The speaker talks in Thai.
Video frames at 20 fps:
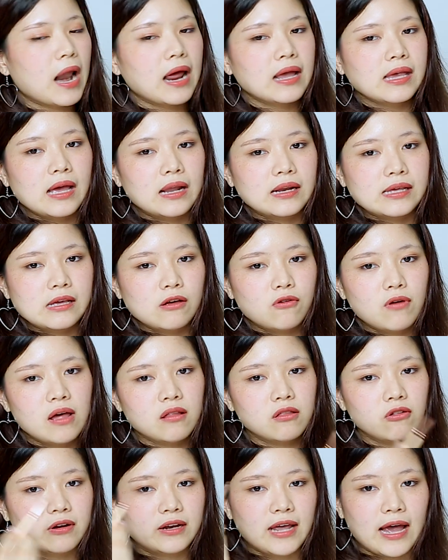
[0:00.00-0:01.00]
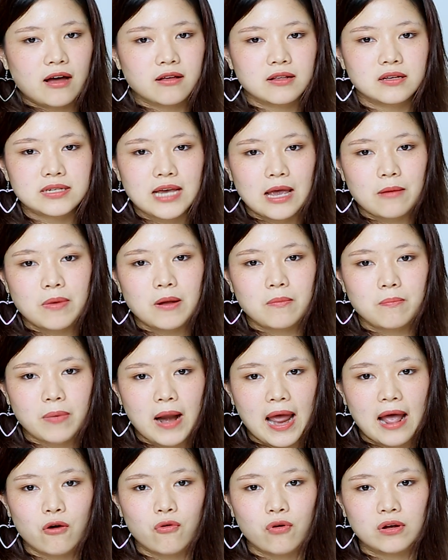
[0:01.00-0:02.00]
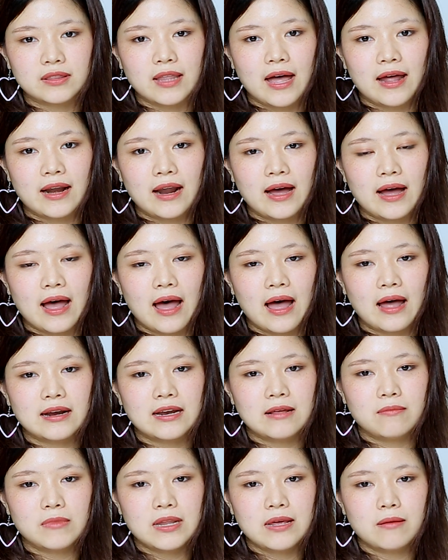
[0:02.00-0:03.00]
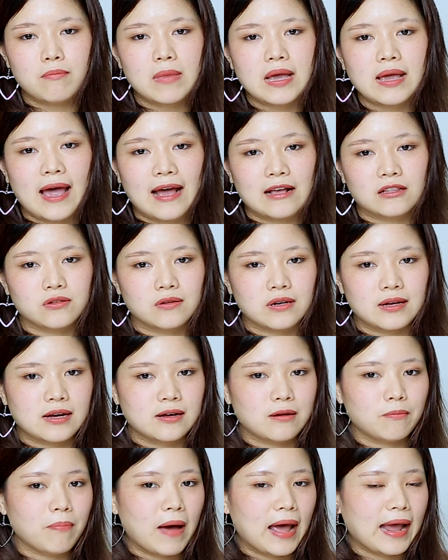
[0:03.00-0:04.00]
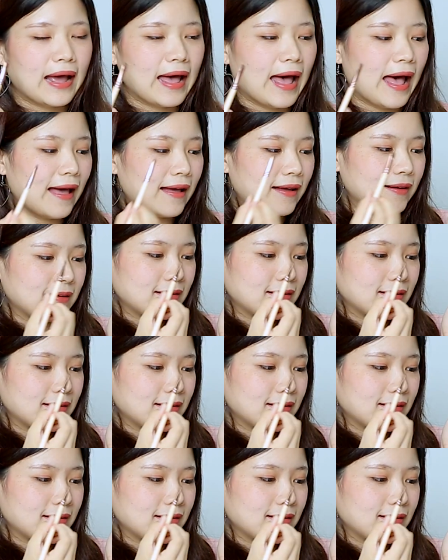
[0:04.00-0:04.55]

แปรงเขียนคิ้วเนี่ยส่วนใหญ่เขาจะใช้เป็นแปรงหัวตัดนะคะ นิ่มๆไม่แข็งจนเกินไปค่ะ